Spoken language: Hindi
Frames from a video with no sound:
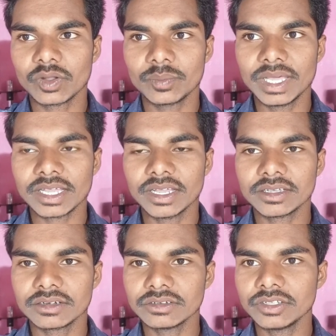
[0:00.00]
और बेल का
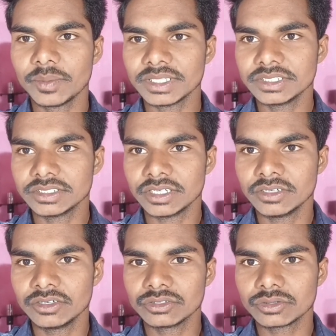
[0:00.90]
आइकन को दबा दीजिए
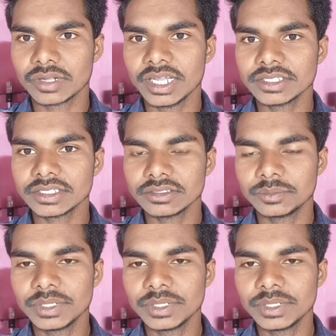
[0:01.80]
सो so गाइस